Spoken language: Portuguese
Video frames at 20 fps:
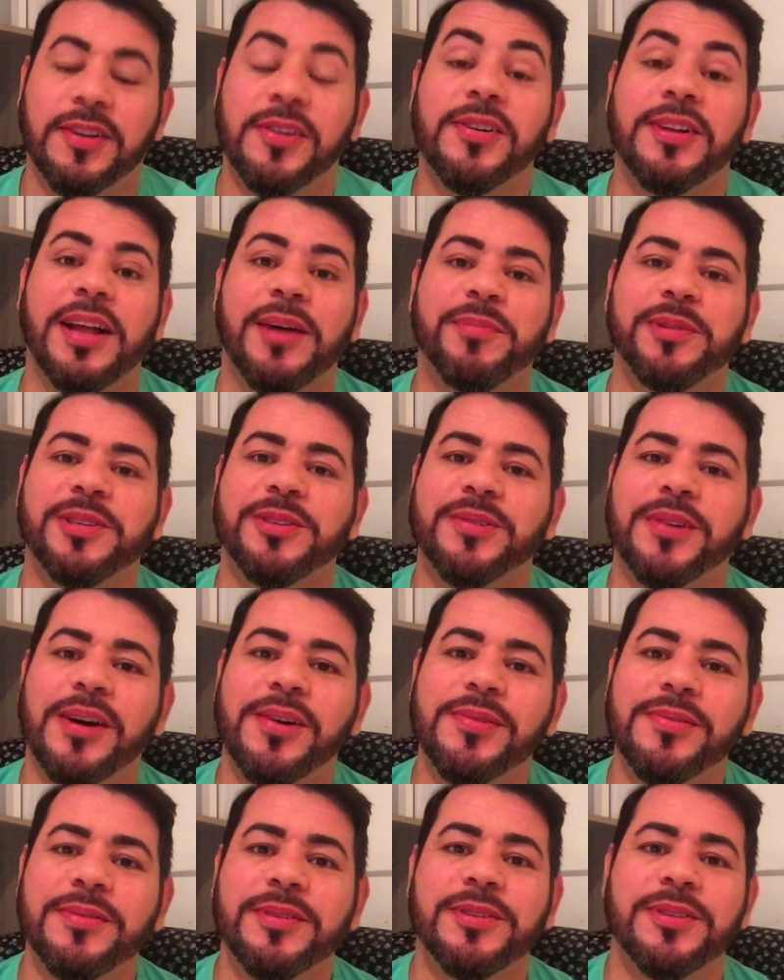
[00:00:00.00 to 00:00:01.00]
Olá
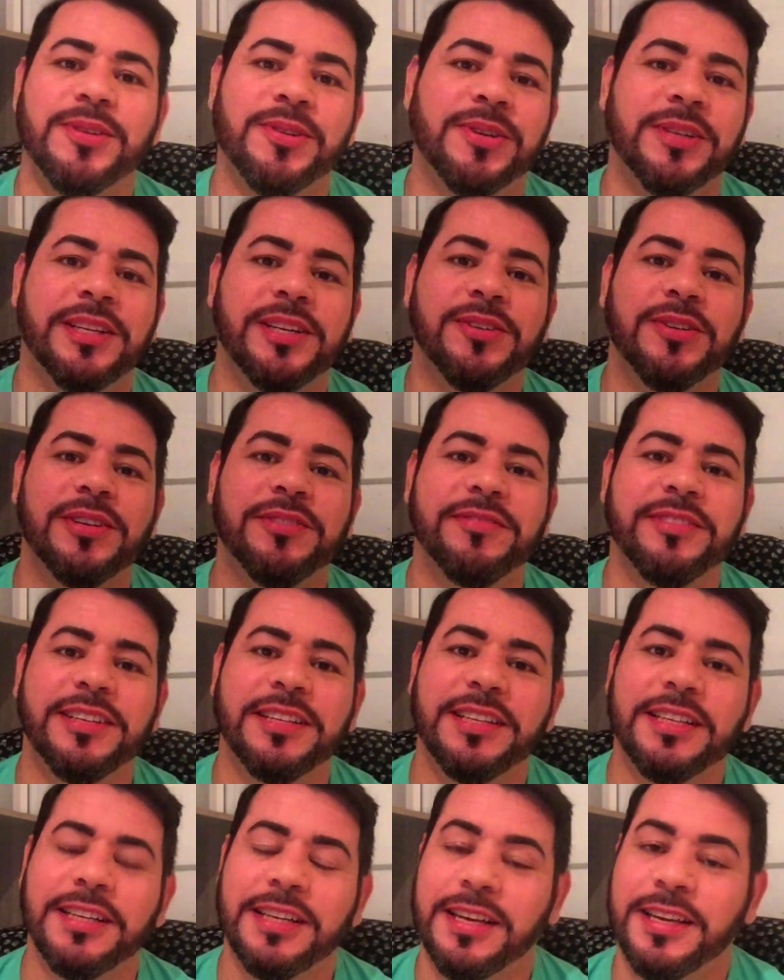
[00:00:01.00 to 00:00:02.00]
pessoal, sou Rodrigo
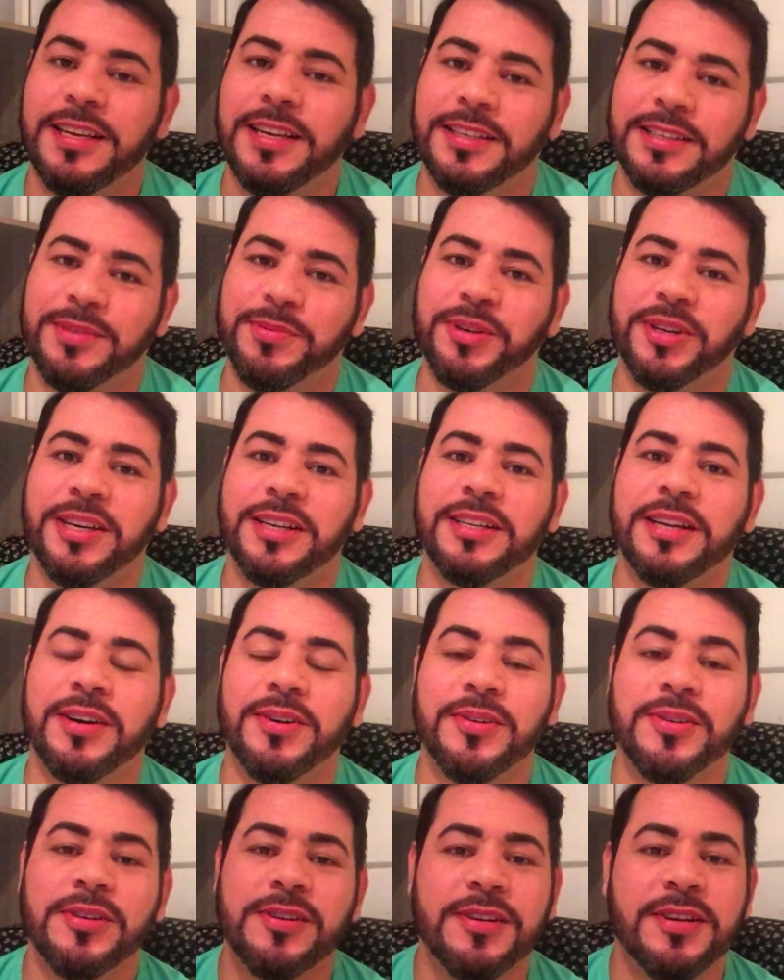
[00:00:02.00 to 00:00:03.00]
Oliveira e esse é meu
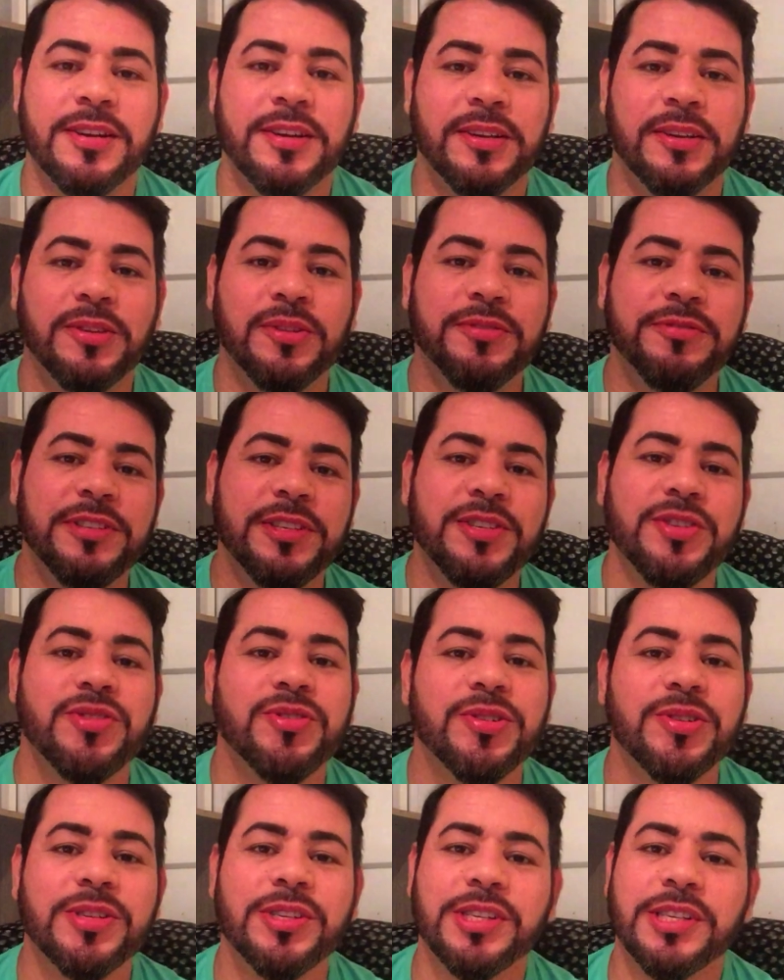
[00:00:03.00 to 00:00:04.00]
canal. No vídeo de
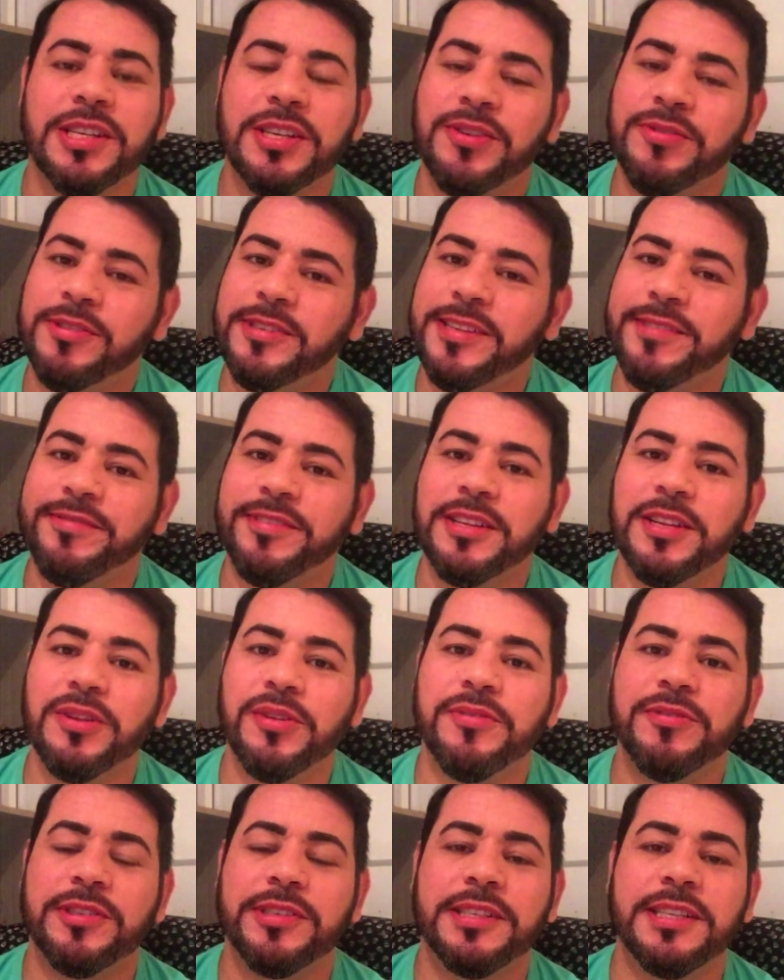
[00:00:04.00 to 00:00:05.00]
hoje eu vou estar falando
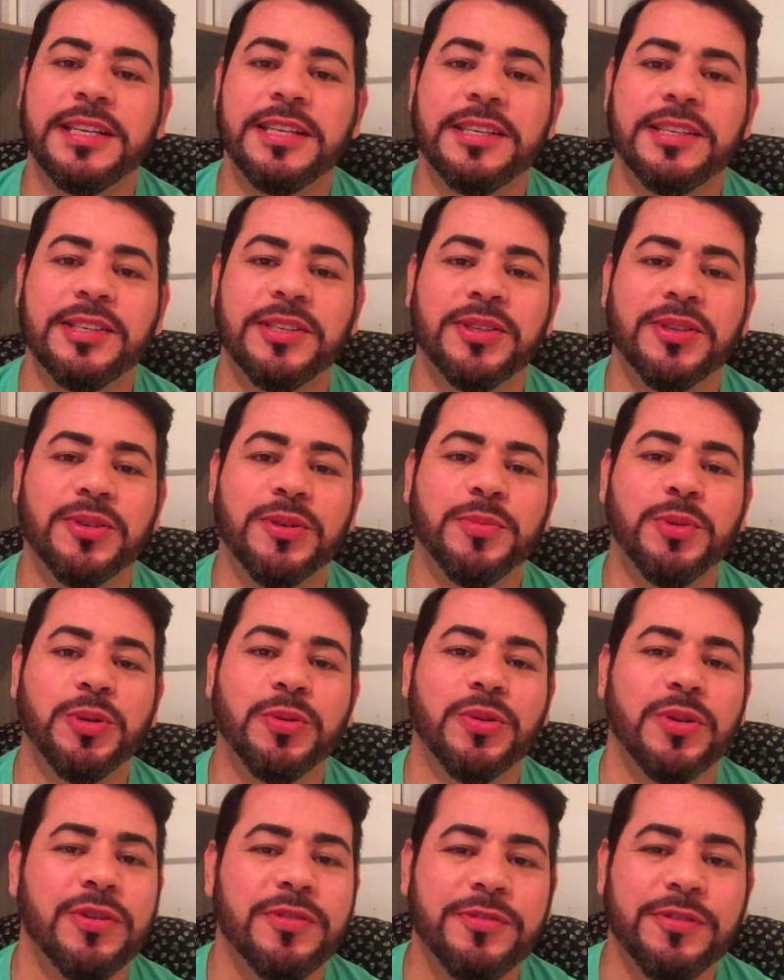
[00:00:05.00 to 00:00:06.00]
com vocês sobre o
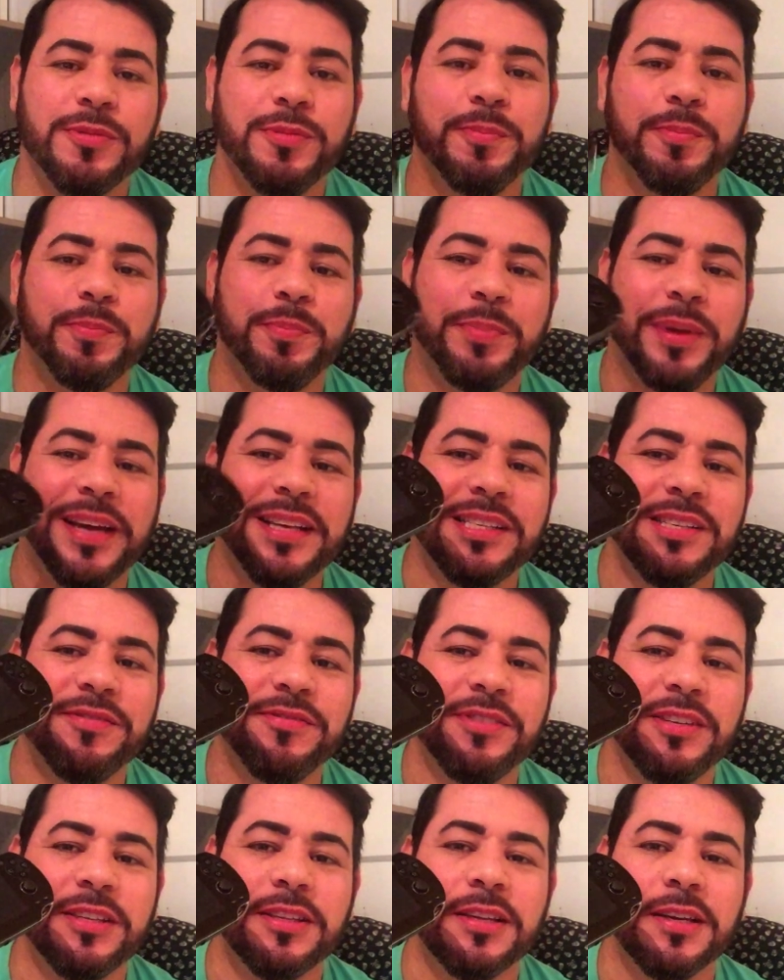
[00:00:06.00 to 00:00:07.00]
novo PS
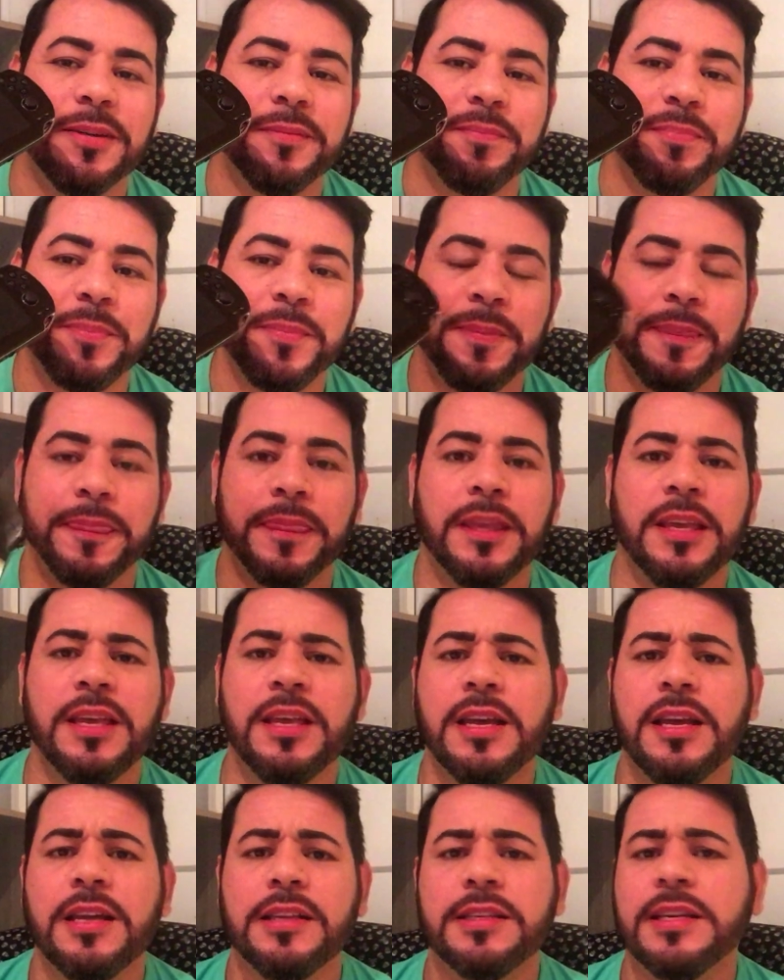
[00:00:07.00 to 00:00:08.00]
Vita.
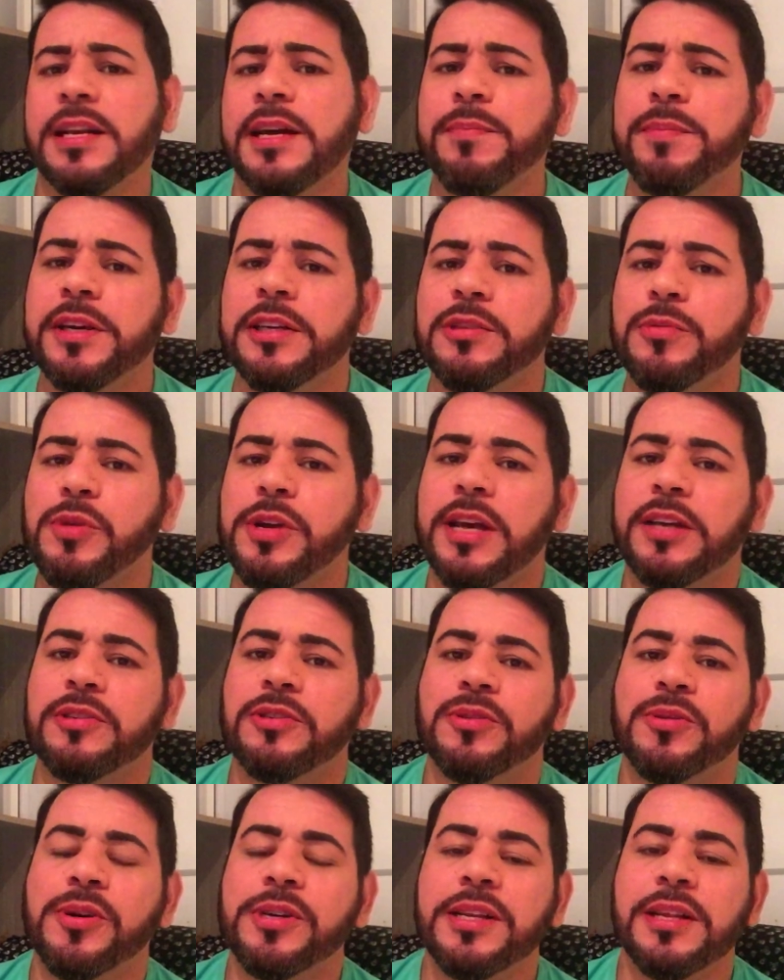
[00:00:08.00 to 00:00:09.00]
Será mesmo que a
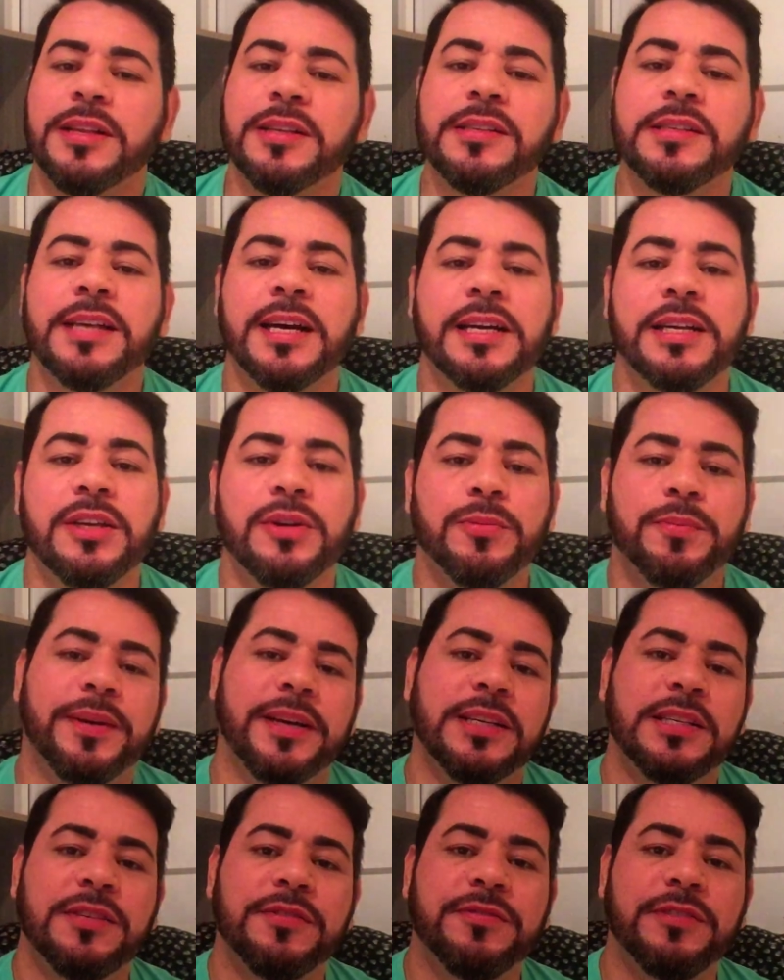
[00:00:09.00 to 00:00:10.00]
Sony lançaria um
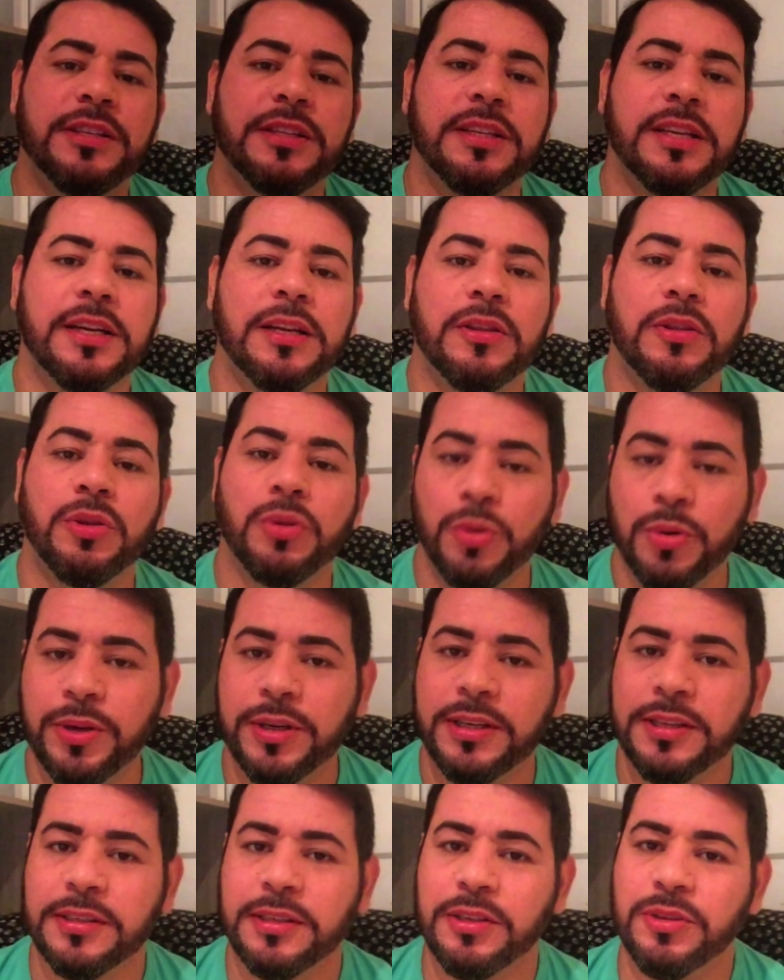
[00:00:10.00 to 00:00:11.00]
PS Vita
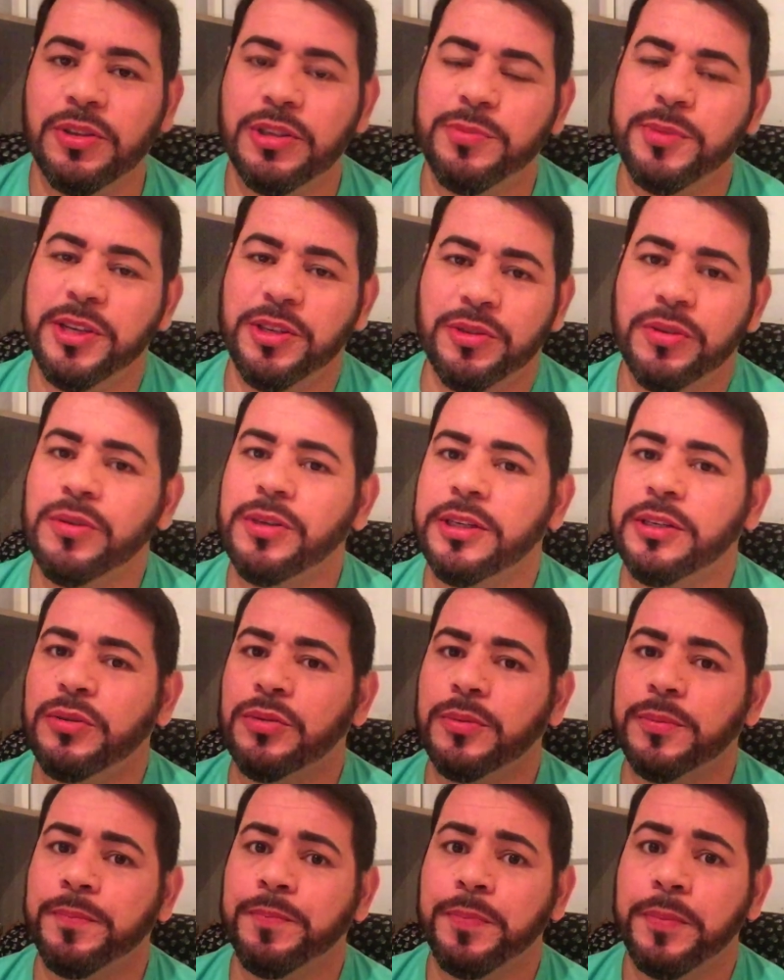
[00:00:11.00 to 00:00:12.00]
2 em
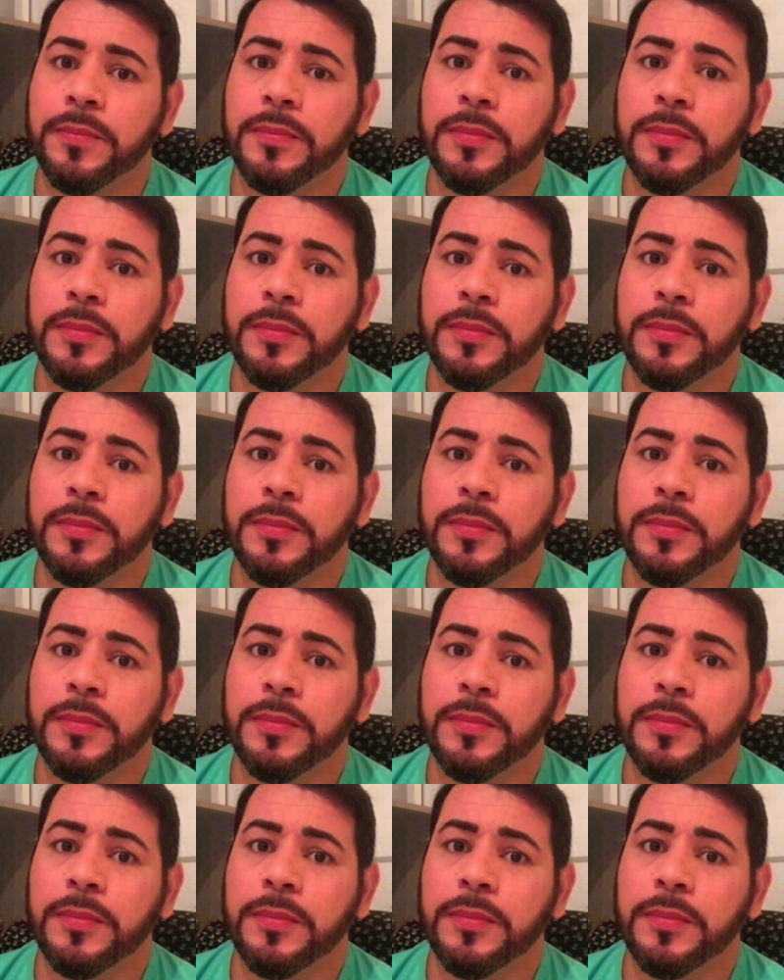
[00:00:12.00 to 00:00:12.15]
2018?